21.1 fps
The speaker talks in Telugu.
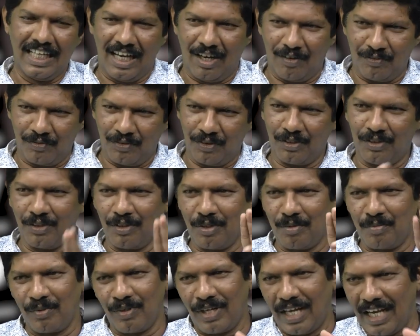ఆ ఫోటో
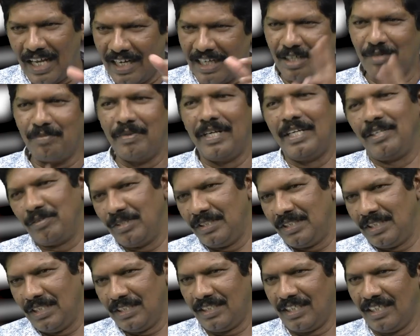రూపంలో ఆల్రెడీ బయటకు
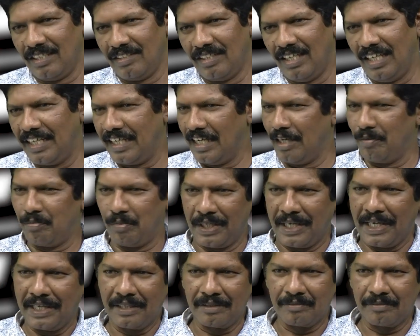వచ్చేసాయి లీక్ అయిపోయాయి